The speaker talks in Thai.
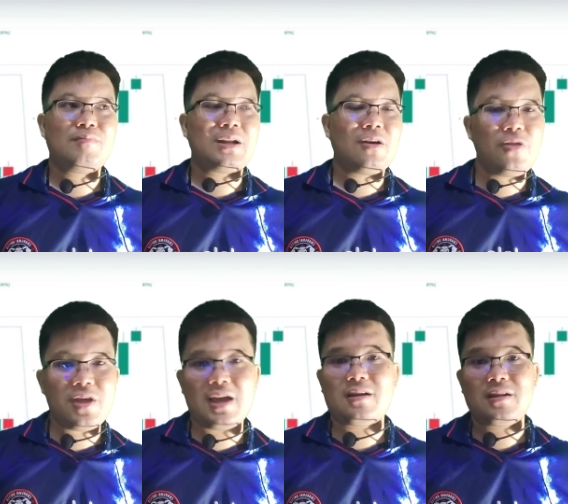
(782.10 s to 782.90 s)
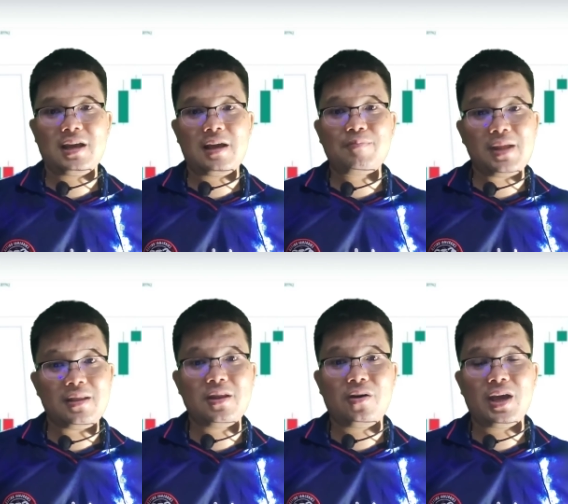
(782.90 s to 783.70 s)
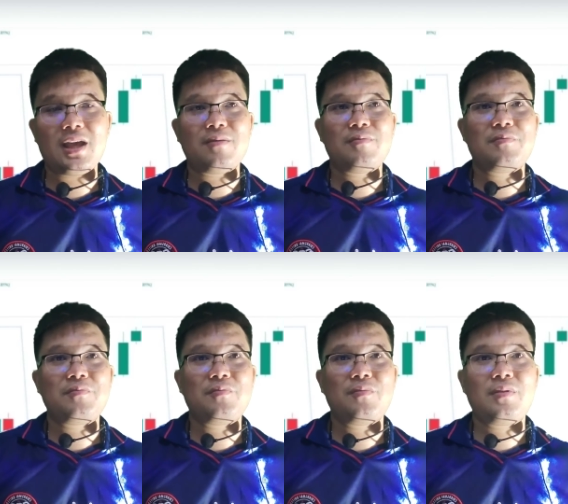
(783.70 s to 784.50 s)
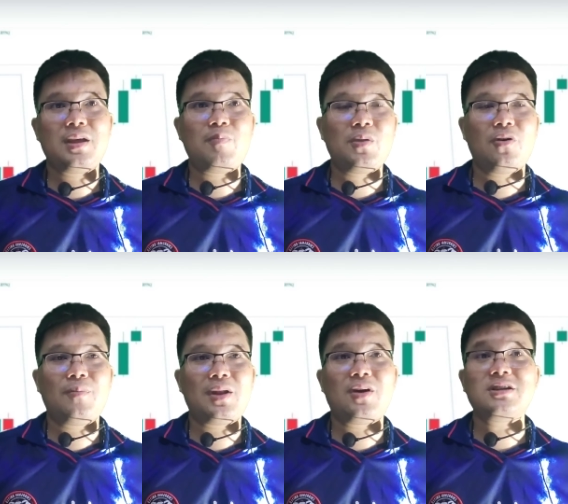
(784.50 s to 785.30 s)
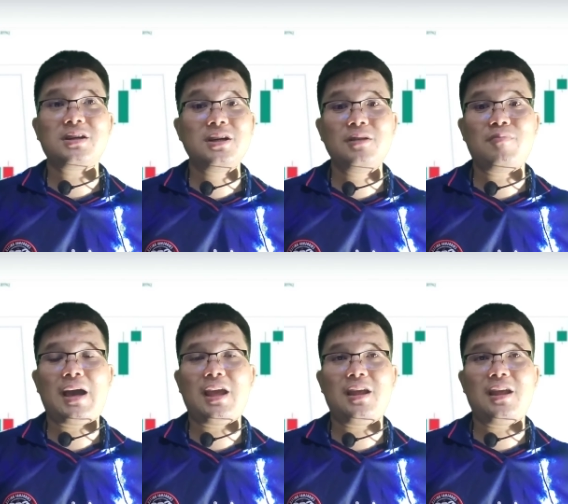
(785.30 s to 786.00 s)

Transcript: มันก็เสี่ยงนะครับติดดอยอ่ะคริปโตมันกว่าจะขึ้นไป